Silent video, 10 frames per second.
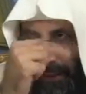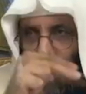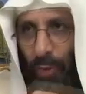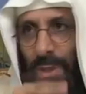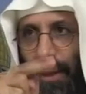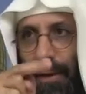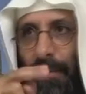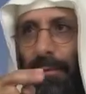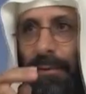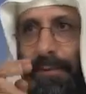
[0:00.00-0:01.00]
تغيير
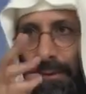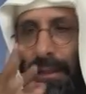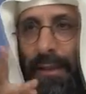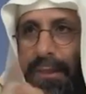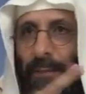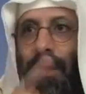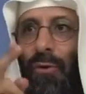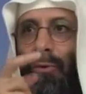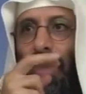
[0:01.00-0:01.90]
الإعراب يعني كما قلت